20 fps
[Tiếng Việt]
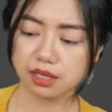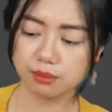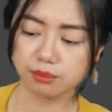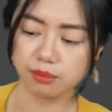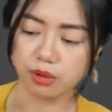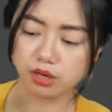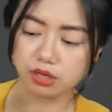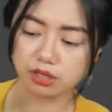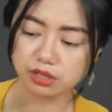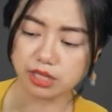
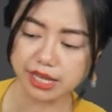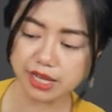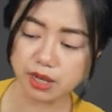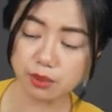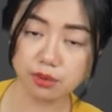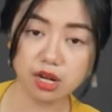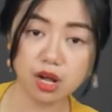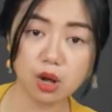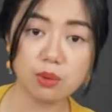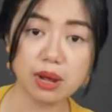mọi người thấy không
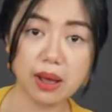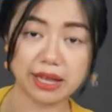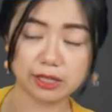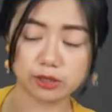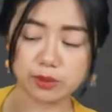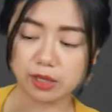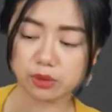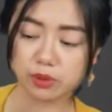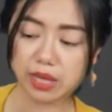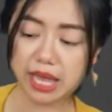nó không hoàn
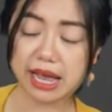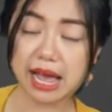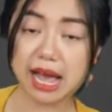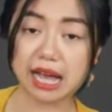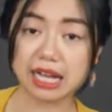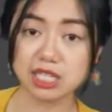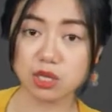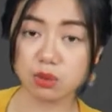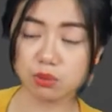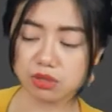toàn tan
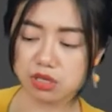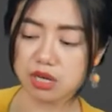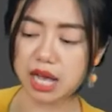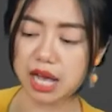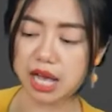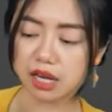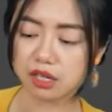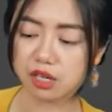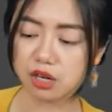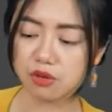hẳn trong nước
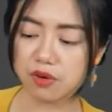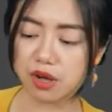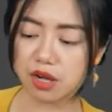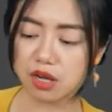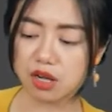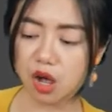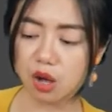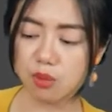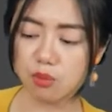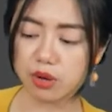ha nó vẫn
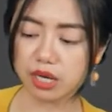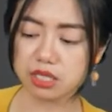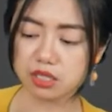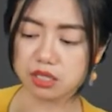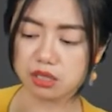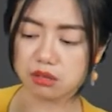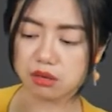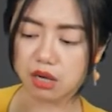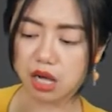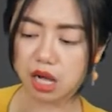có một cái sự